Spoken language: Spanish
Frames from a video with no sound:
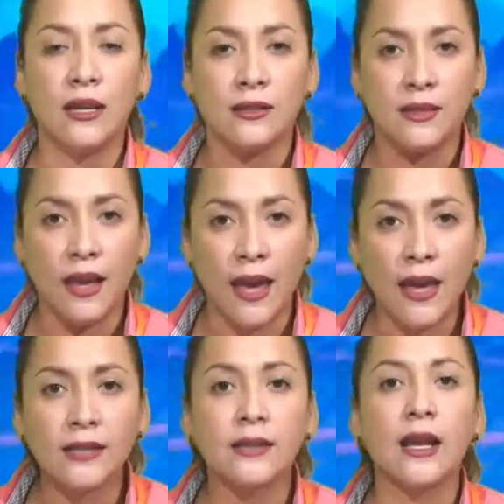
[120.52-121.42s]

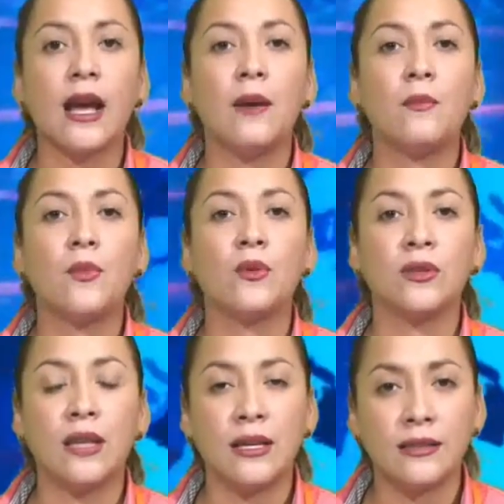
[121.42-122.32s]
desde este campo,
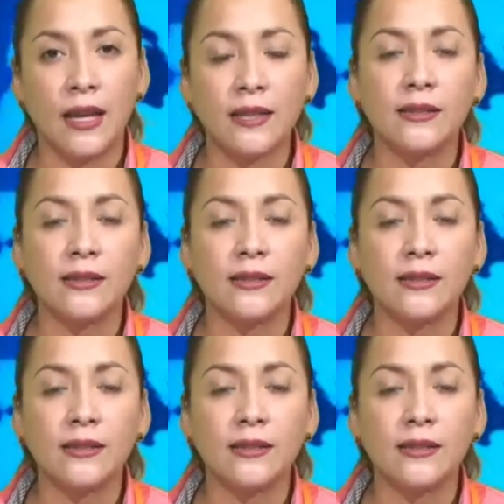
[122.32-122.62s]
desde